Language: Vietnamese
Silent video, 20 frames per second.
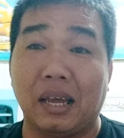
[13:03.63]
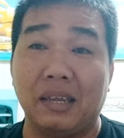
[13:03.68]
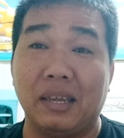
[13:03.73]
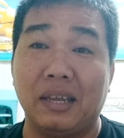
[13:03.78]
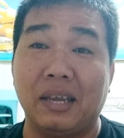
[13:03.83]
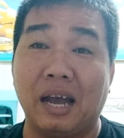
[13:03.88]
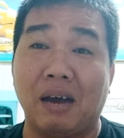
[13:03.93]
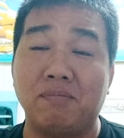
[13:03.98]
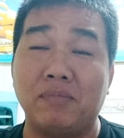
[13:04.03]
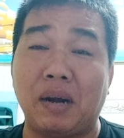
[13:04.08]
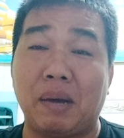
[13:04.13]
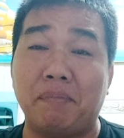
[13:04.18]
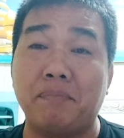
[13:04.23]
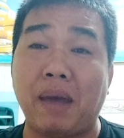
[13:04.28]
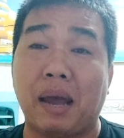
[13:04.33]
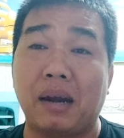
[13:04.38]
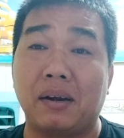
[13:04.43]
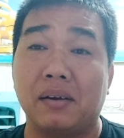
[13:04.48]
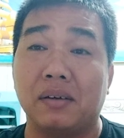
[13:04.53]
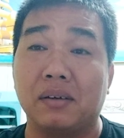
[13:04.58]
vì không nắm
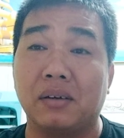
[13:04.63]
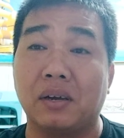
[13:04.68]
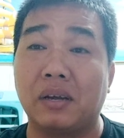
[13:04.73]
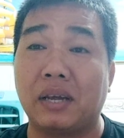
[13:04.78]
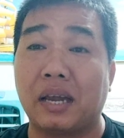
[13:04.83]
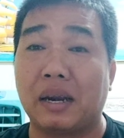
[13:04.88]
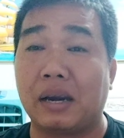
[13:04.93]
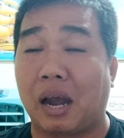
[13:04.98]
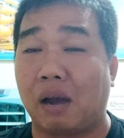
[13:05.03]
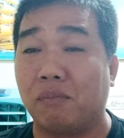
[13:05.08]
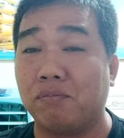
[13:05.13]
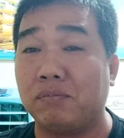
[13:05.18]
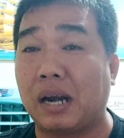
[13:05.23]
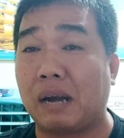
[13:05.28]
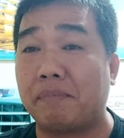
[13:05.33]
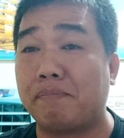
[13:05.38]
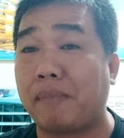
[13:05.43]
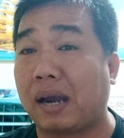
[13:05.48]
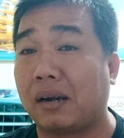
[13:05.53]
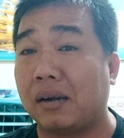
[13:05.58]
bắt được không
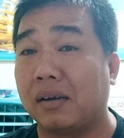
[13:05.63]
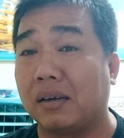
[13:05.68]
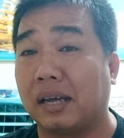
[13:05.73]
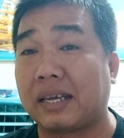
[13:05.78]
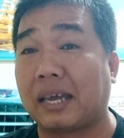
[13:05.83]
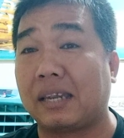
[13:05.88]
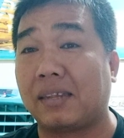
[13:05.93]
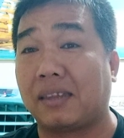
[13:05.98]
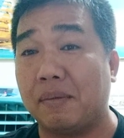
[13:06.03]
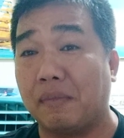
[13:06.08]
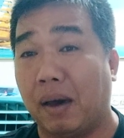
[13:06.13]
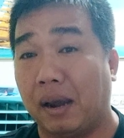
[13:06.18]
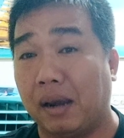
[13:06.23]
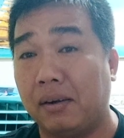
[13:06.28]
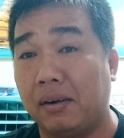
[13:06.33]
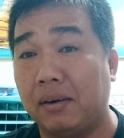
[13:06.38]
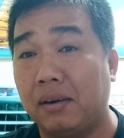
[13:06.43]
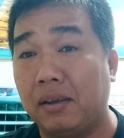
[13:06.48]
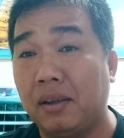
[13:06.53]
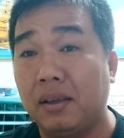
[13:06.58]
nắm bắt được cái cách trị bệnh